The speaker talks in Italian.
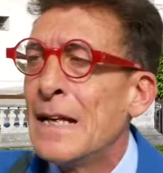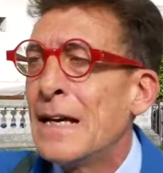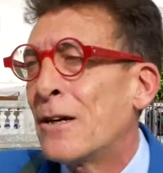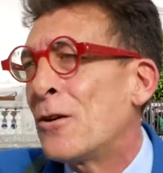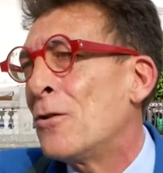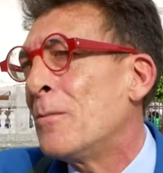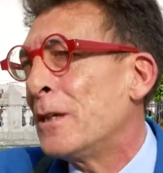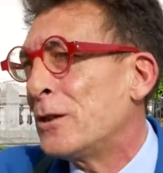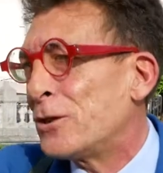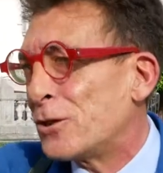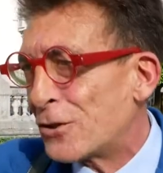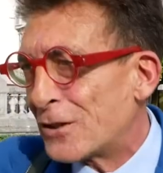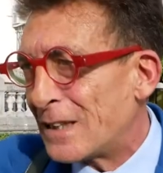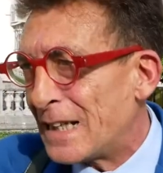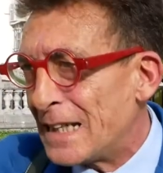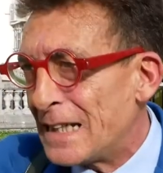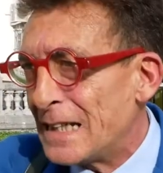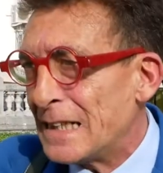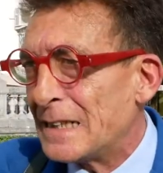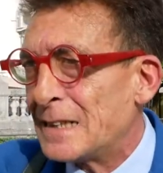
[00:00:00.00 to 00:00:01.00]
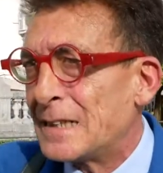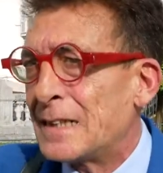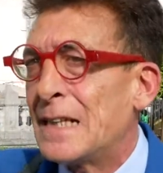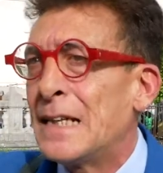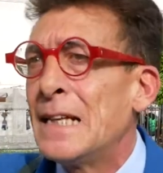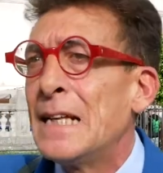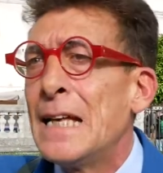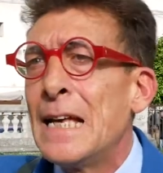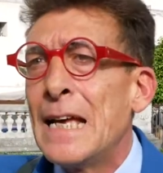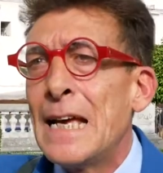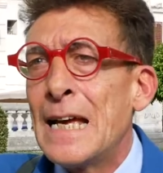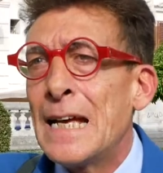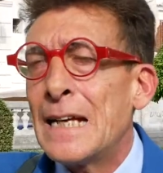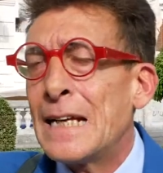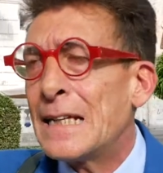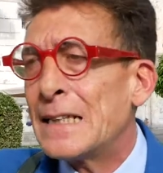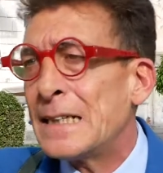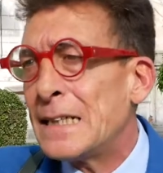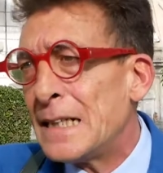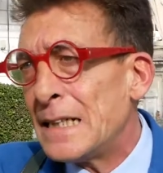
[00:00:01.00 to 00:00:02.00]
come giornalista. E al
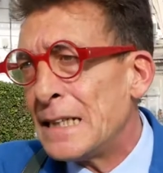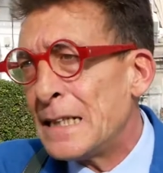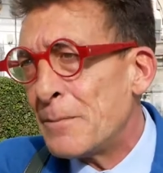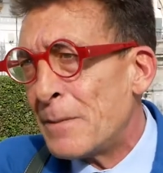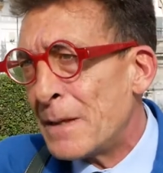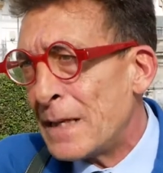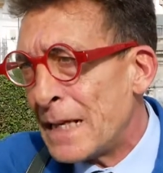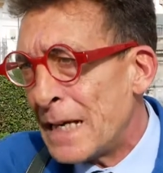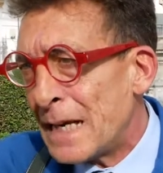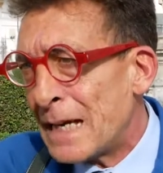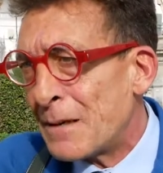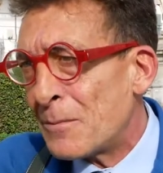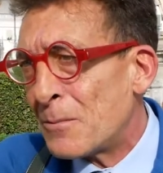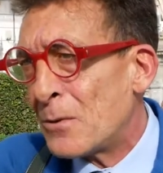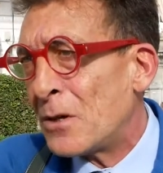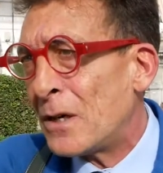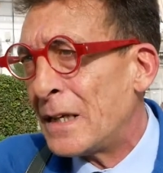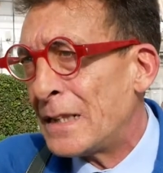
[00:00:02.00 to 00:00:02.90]
Gattire di Palermo,